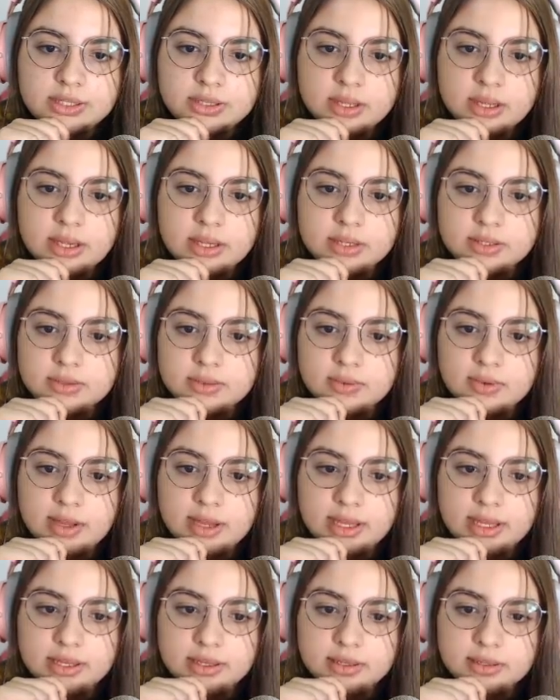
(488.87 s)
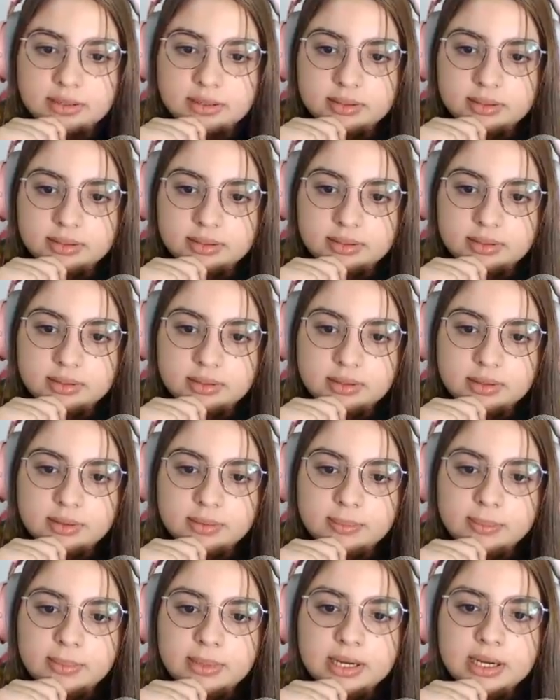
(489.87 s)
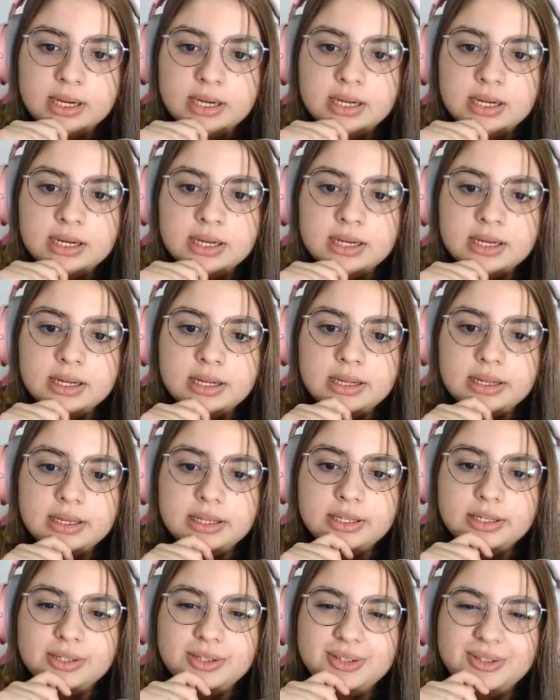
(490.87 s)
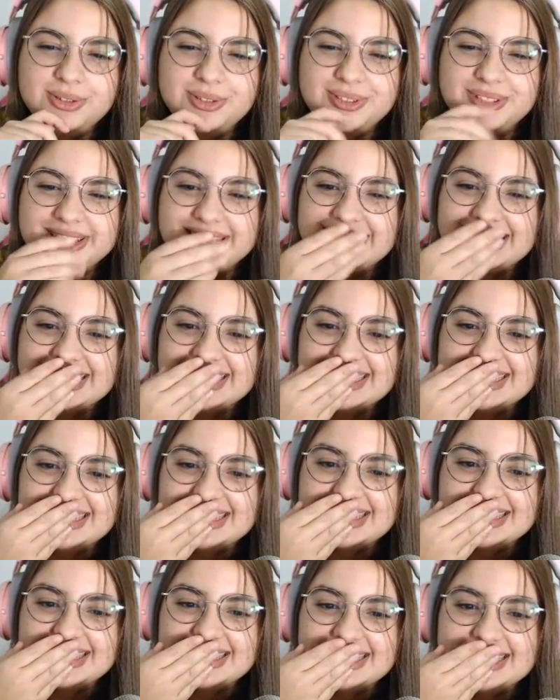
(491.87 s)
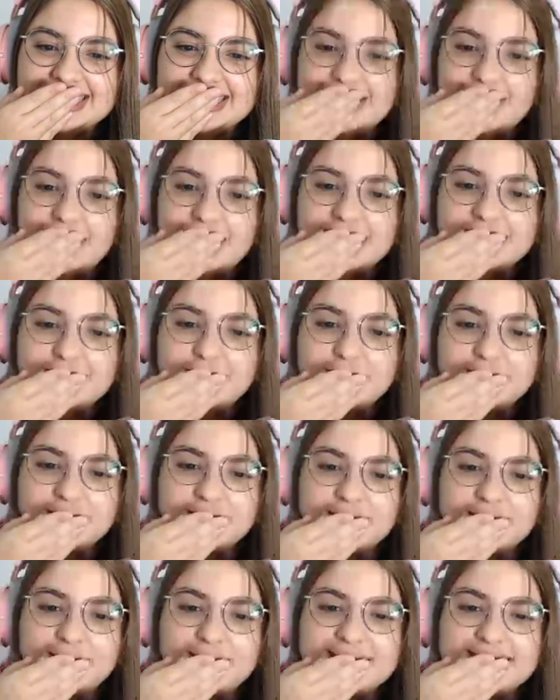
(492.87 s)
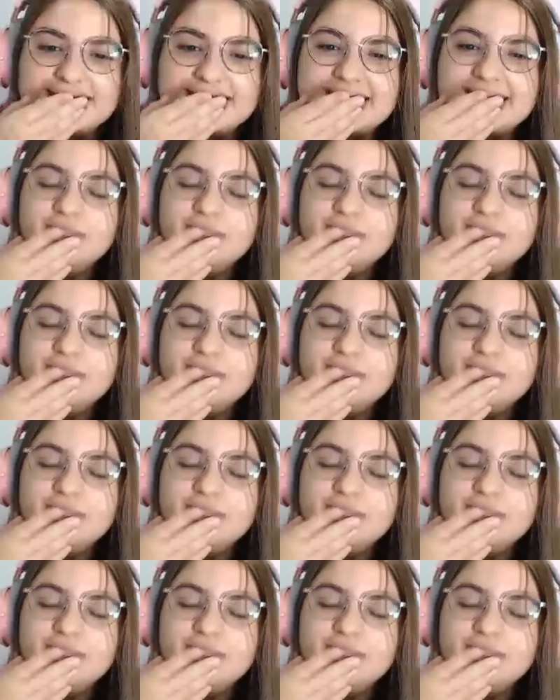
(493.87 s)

só isso, velho. Mano. Quase bateu a cabeça.